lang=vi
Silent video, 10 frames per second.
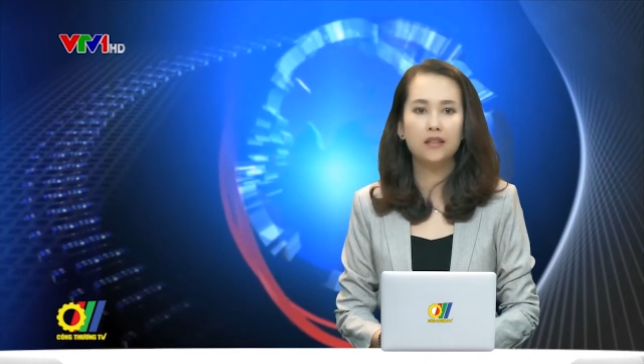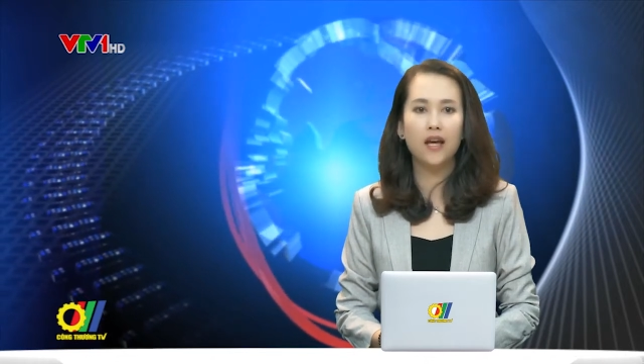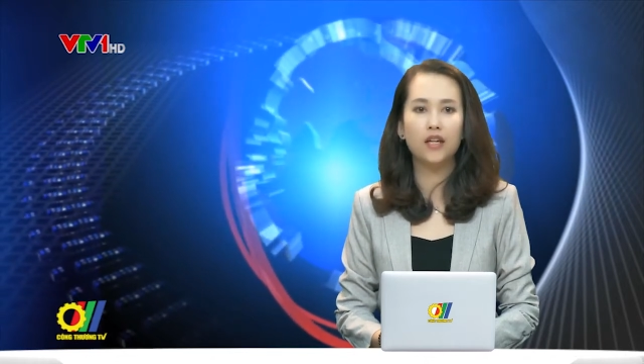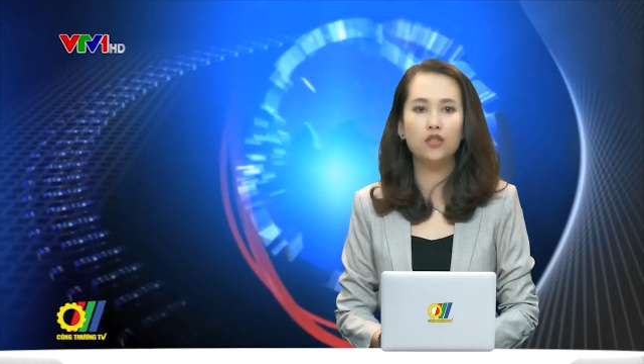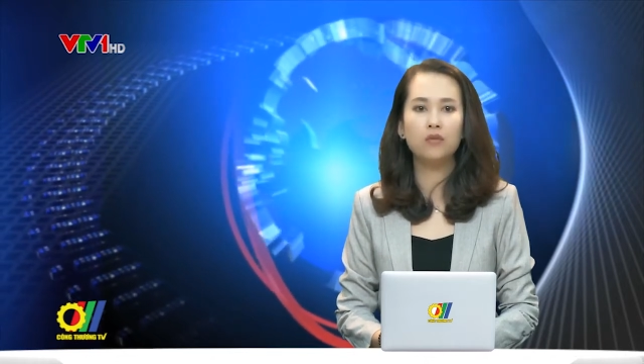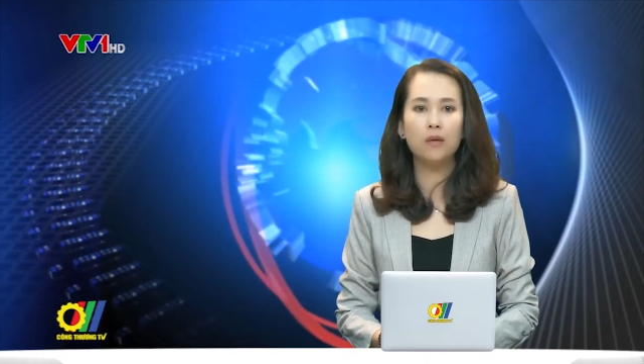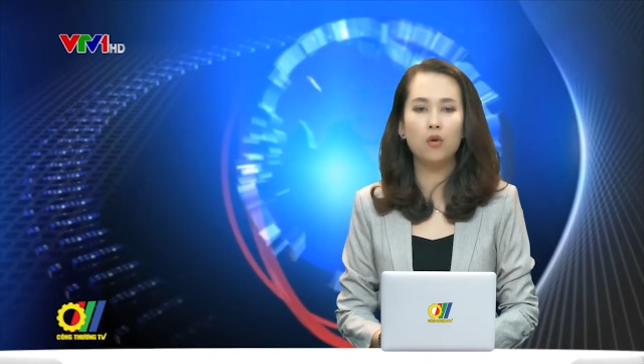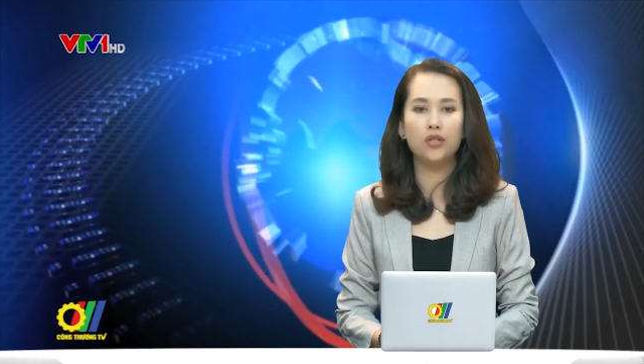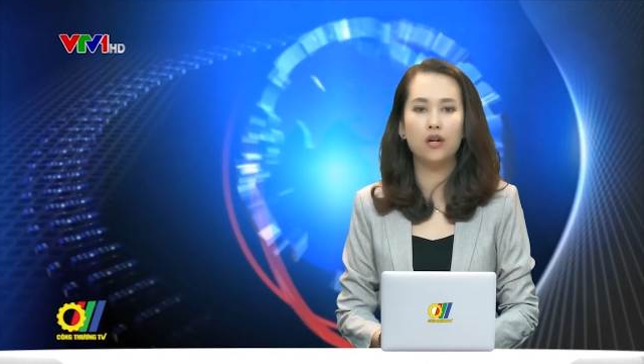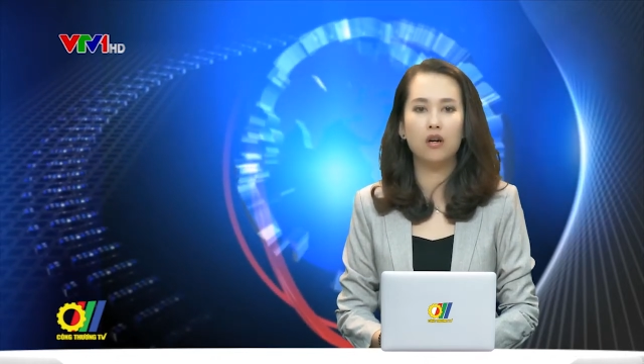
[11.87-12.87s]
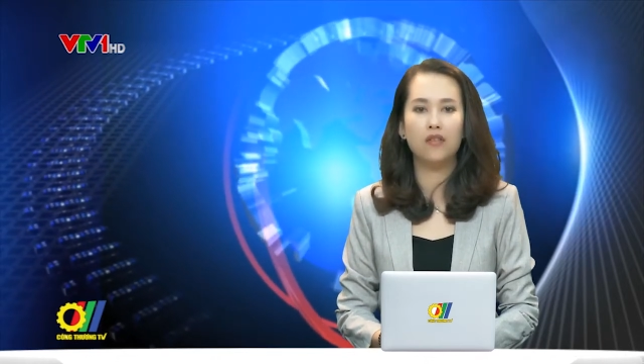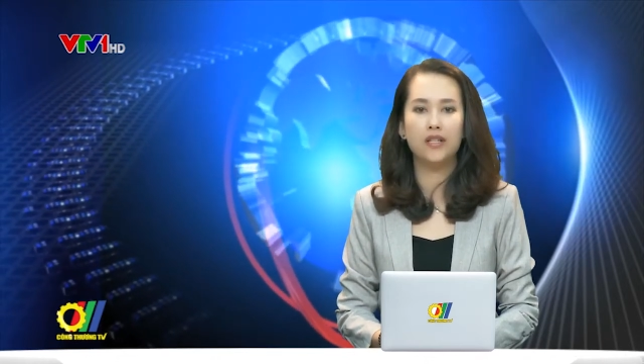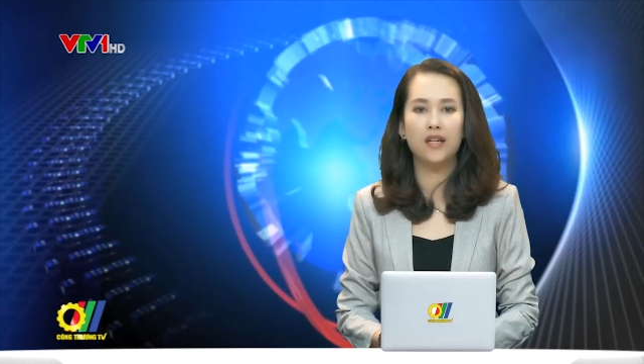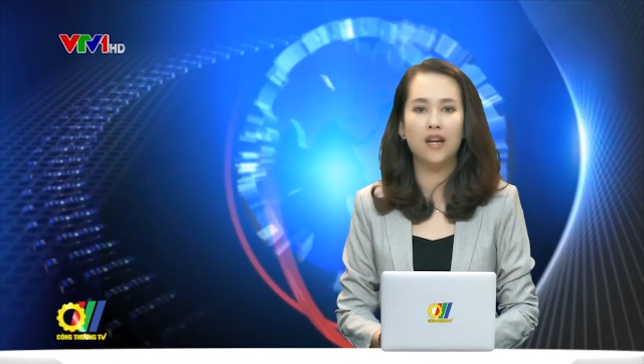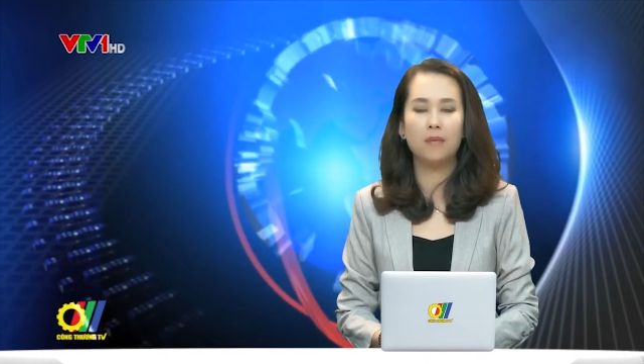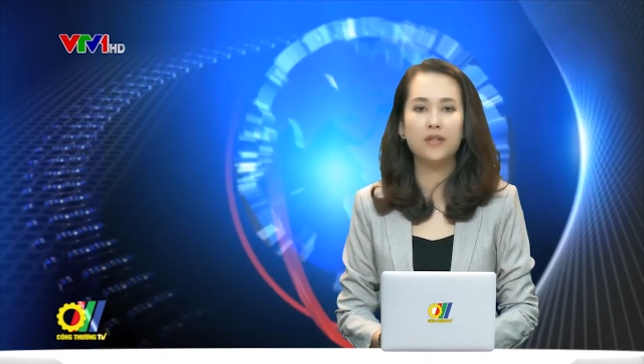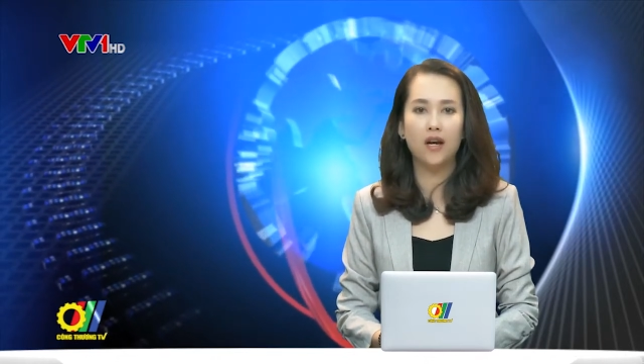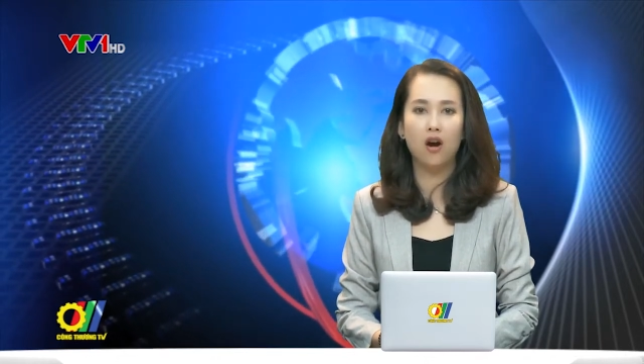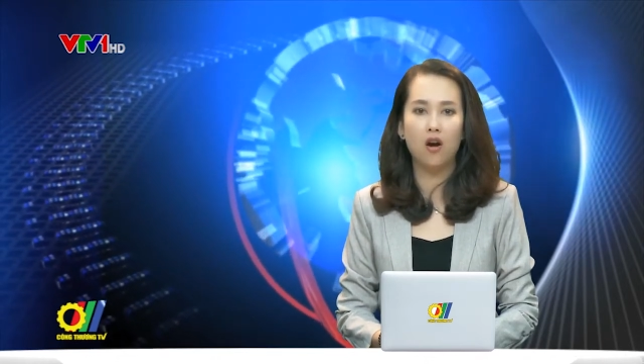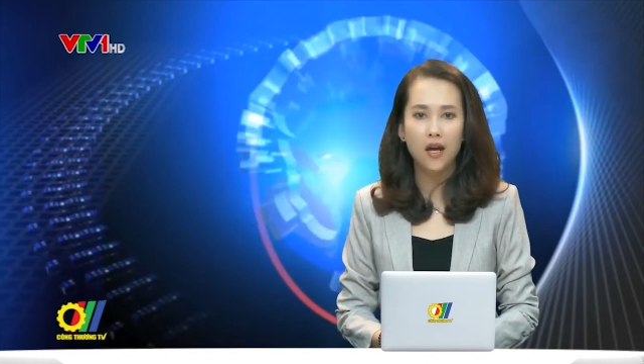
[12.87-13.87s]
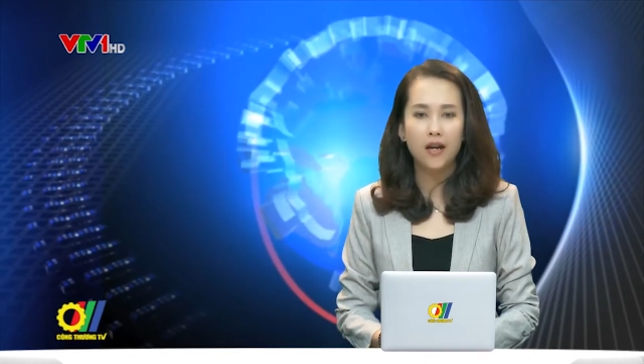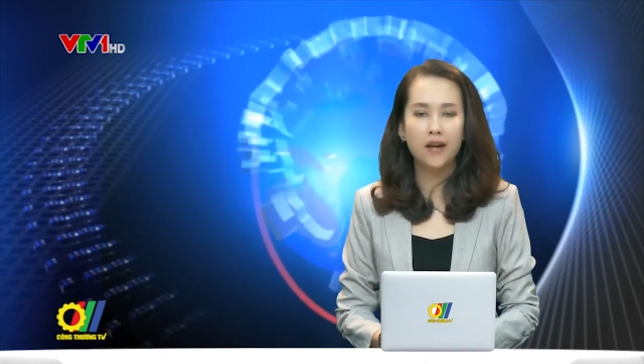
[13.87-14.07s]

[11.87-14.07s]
tại Trung tâm Hội trợ và Triển lãm Sài Gòn.